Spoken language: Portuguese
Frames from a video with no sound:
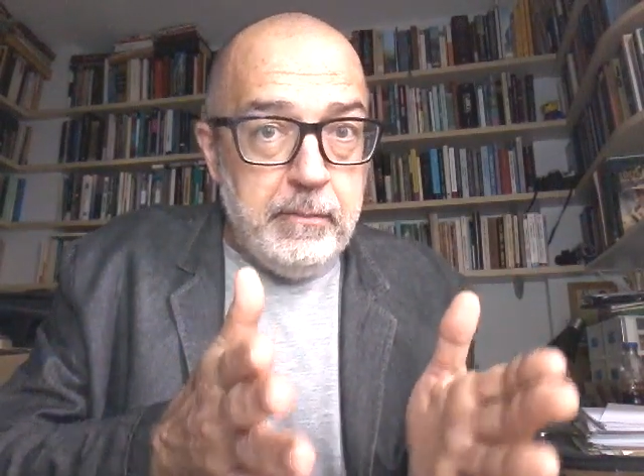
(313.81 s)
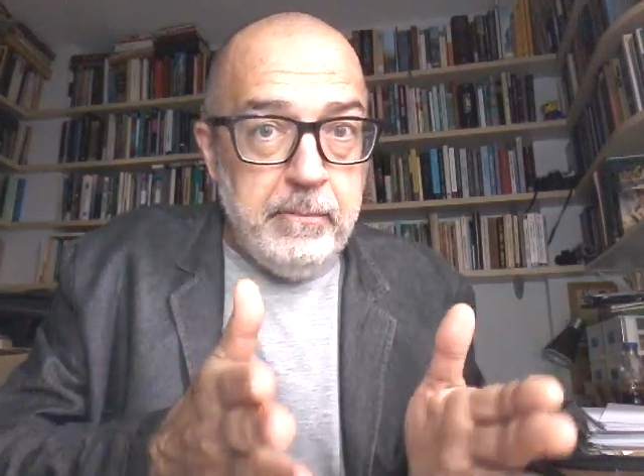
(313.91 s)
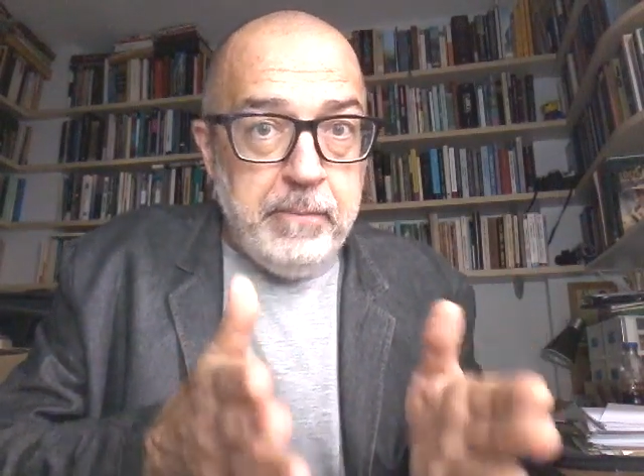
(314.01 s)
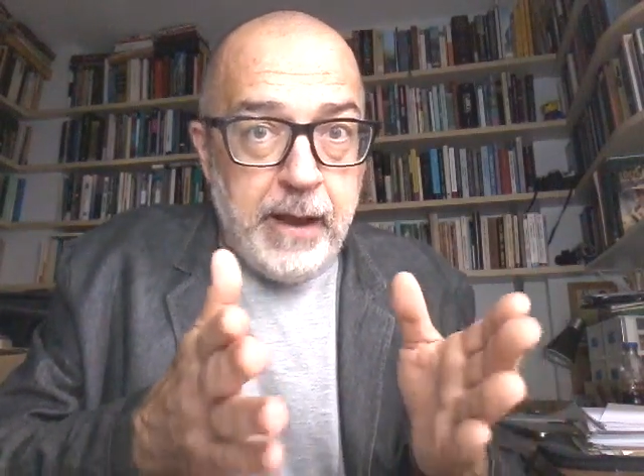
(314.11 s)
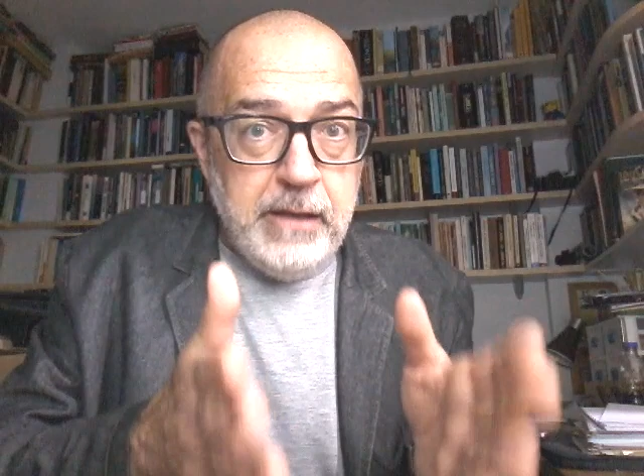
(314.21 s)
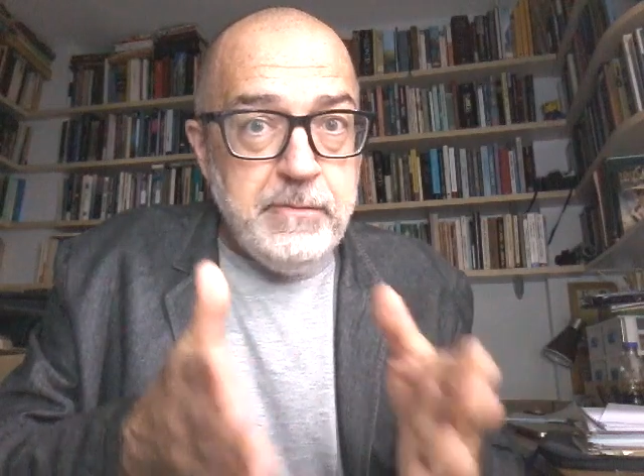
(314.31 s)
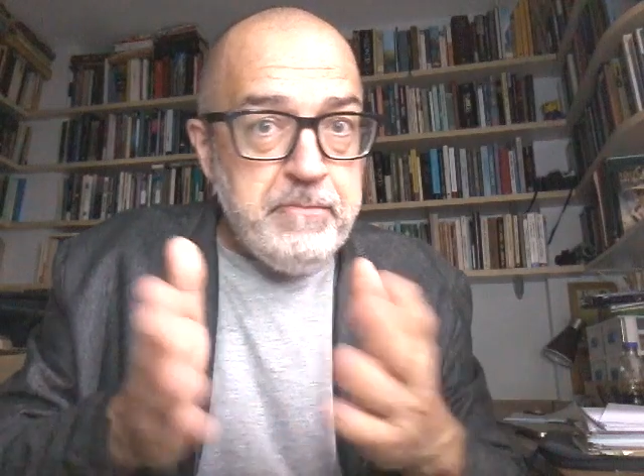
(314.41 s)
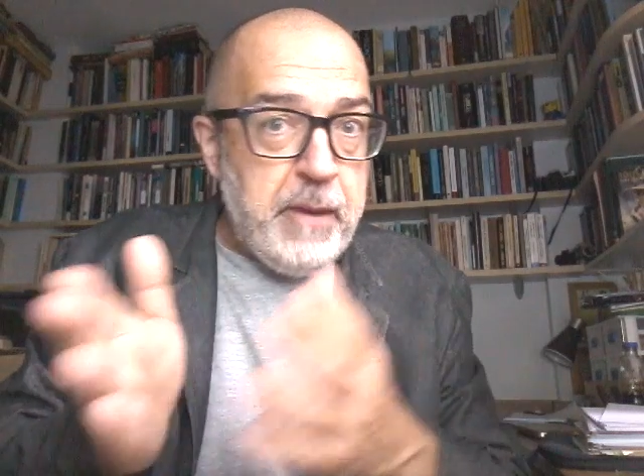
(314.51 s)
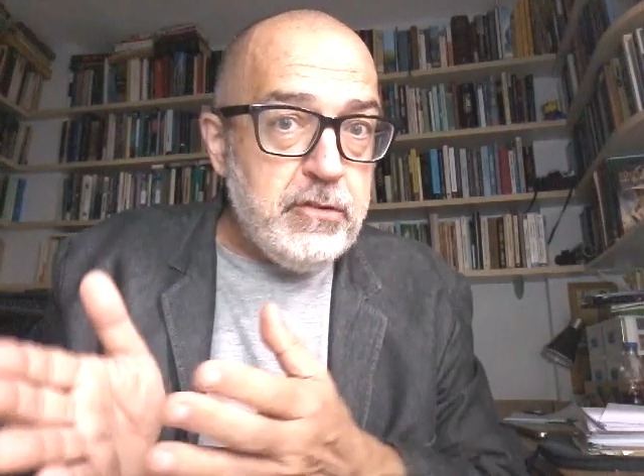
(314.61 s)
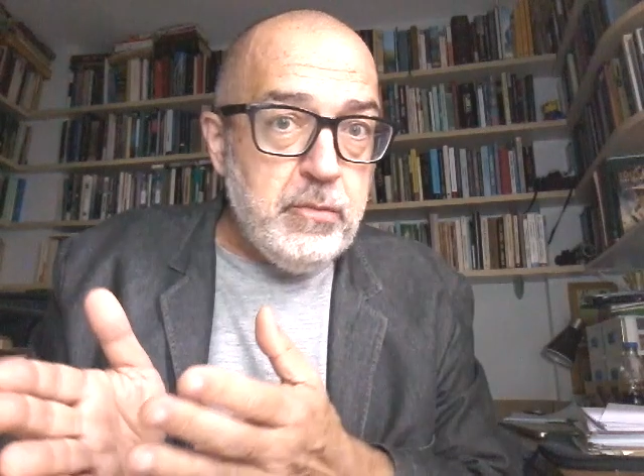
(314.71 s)
Mas
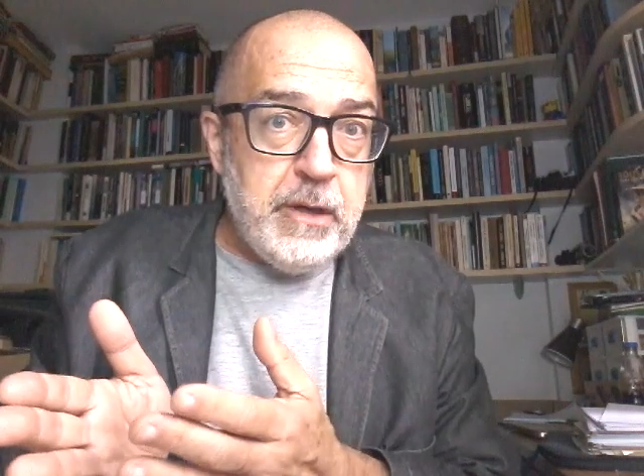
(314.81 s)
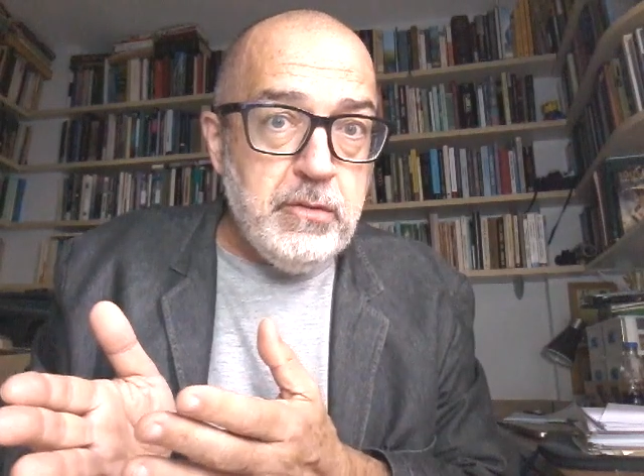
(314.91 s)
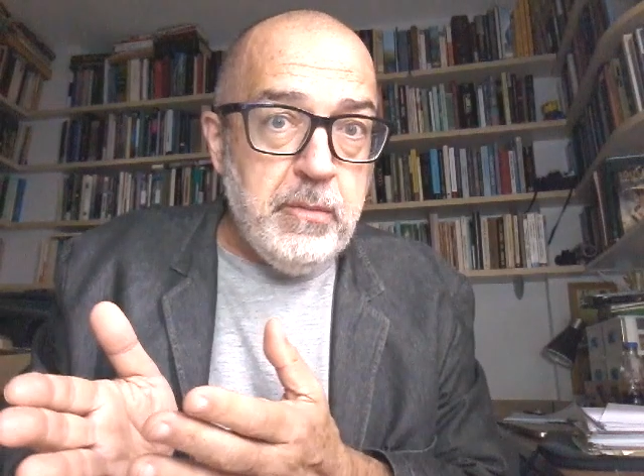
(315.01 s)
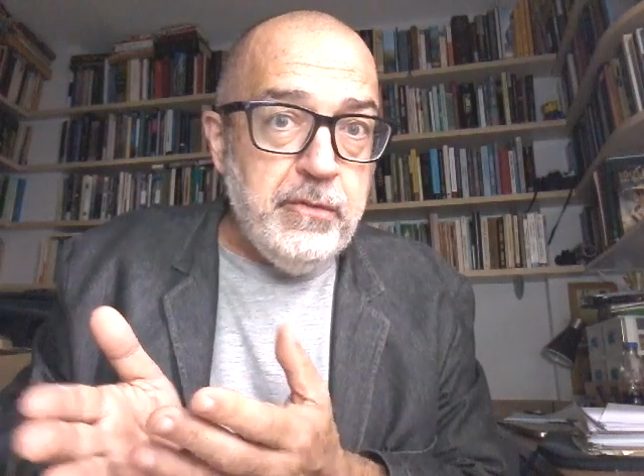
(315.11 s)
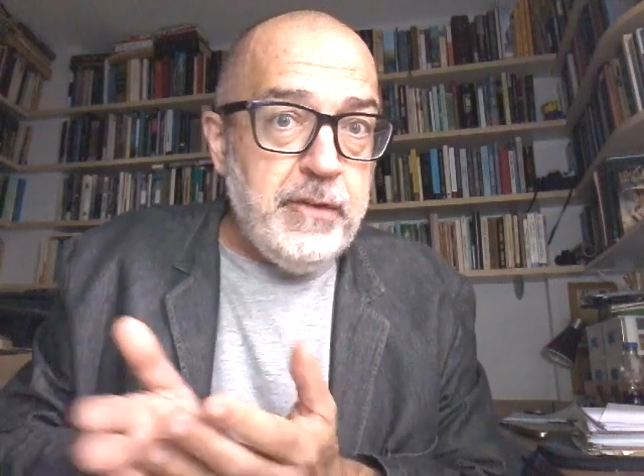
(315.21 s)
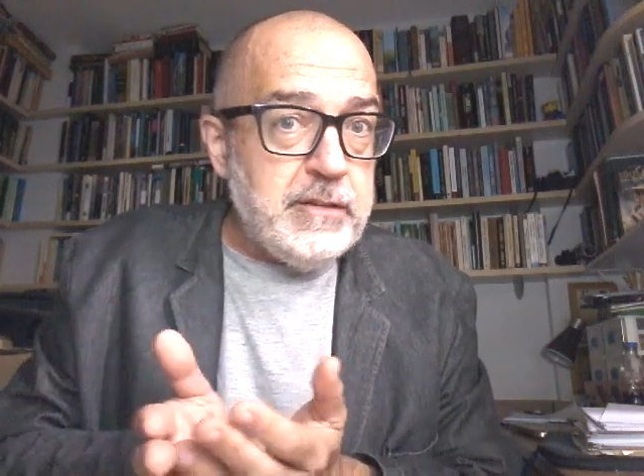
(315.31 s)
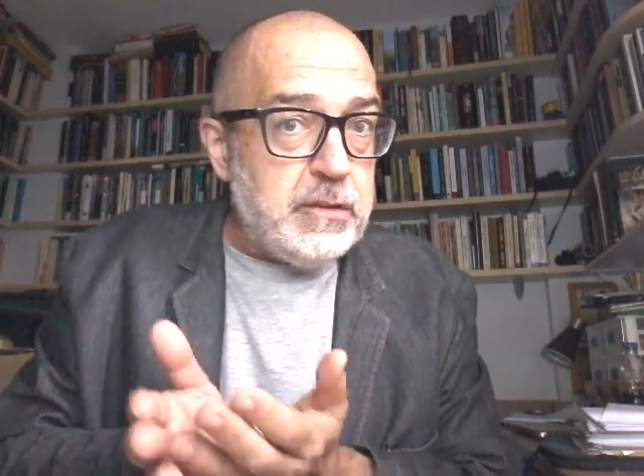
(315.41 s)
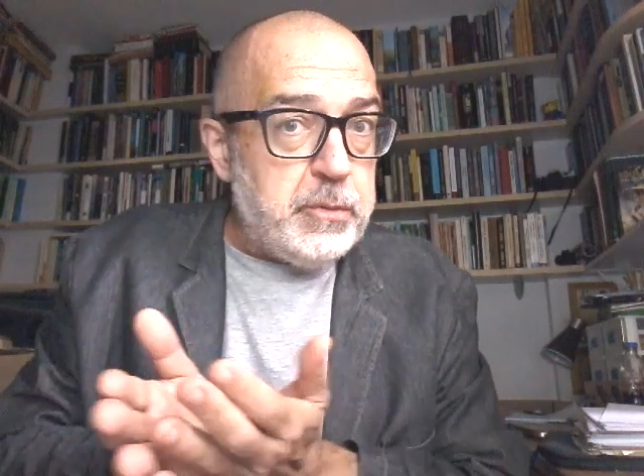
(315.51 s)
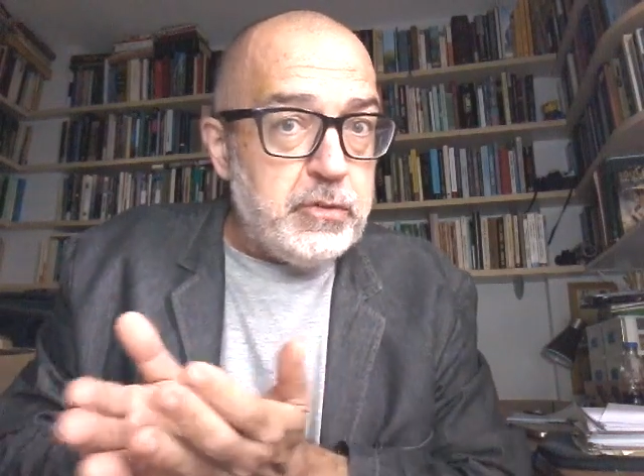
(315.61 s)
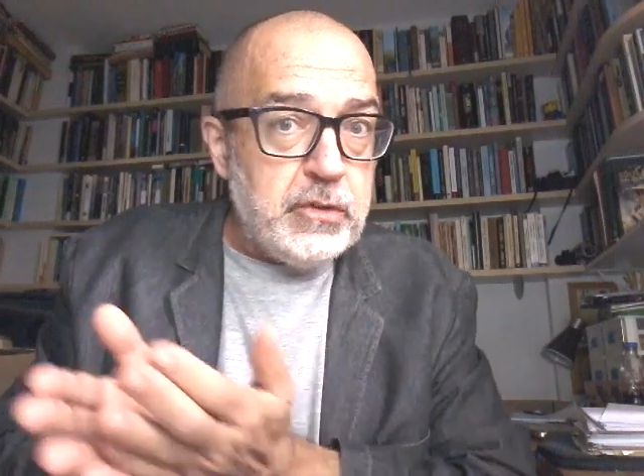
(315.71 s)
peço mais uma vez,
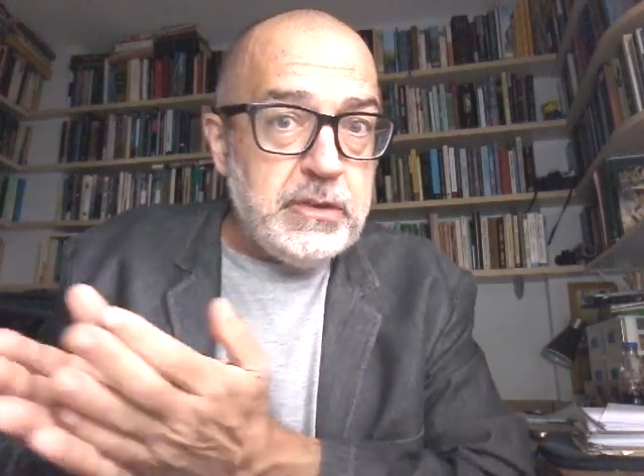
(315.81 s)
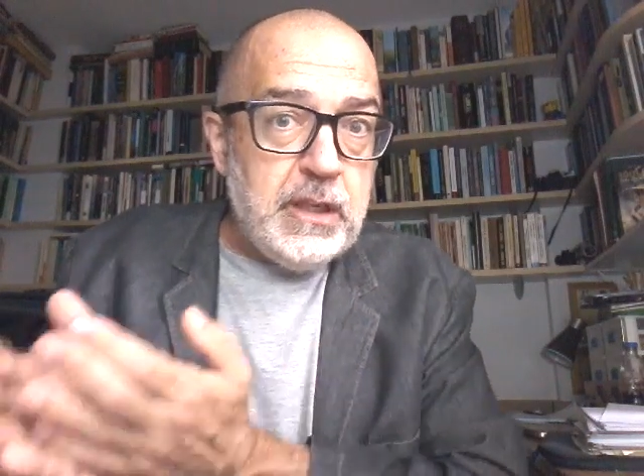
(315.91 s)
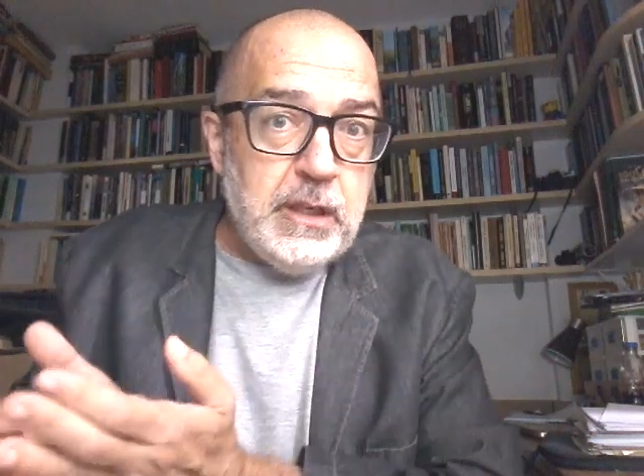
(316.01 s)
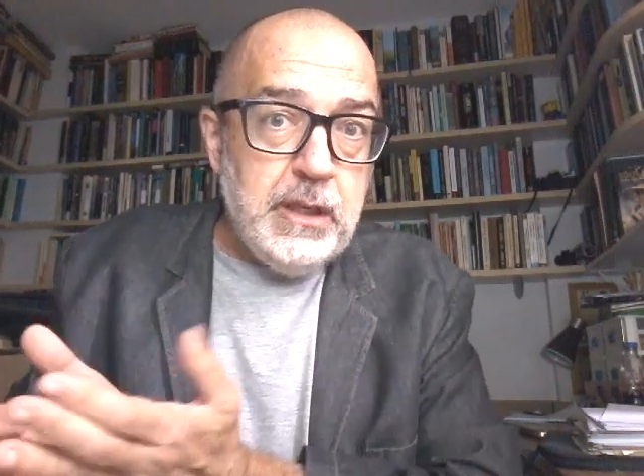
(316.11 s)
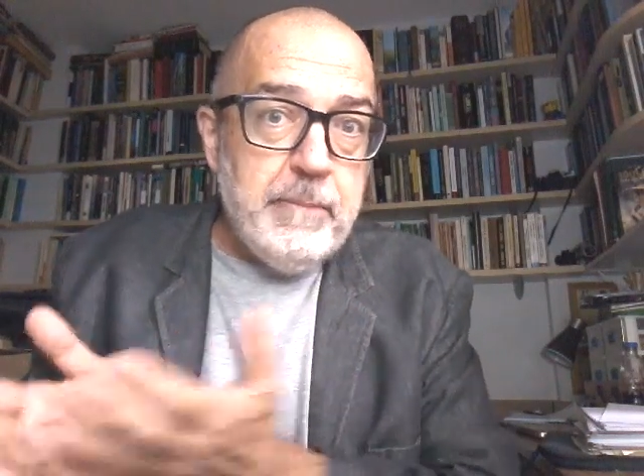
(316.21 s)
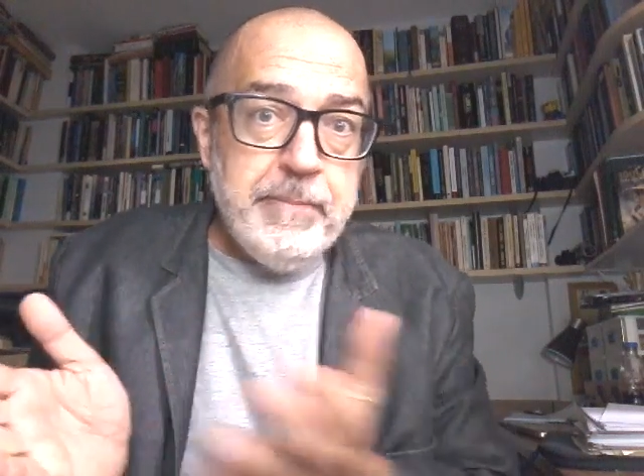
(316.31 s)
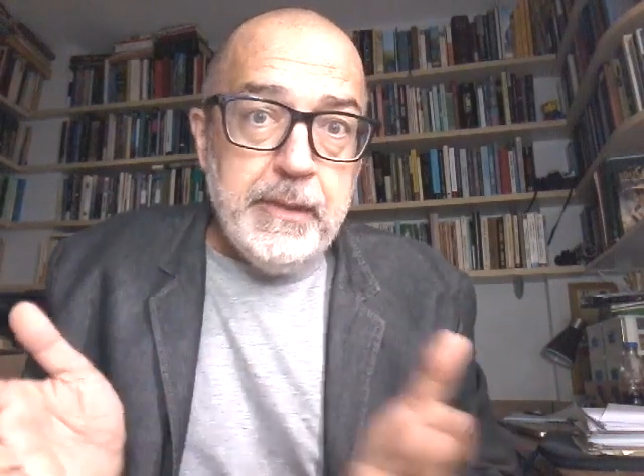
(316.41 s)
as pessoas têm que